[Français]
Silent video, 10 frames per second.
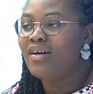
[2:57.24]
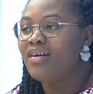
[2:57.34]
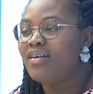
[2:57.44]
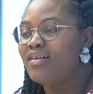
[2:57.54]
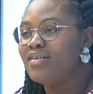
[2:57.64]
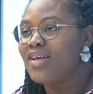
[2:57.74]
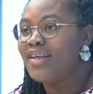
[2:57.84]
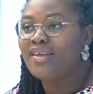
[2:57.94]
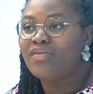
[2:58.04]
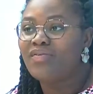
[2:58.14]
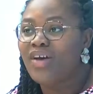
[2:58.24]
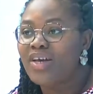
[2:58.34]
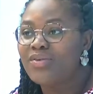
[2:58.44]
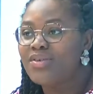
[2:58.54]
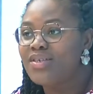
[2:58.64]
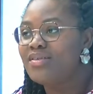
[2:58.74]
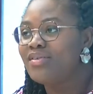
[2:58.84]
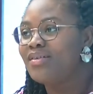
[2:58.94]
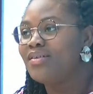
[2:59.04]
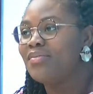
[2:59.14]
Euh, ça a été une vraie
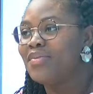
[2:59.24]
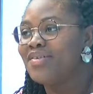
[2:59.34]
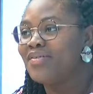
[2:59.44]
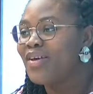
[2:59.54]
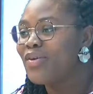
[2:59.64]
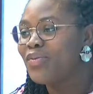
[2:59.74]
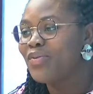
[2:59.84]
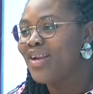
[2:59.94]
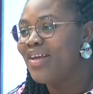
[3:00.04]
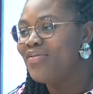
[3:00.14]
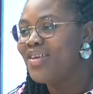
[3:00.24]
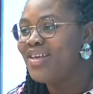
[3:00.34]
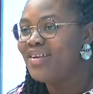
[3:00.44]
réussite, euh, mais c'est vrai que la vie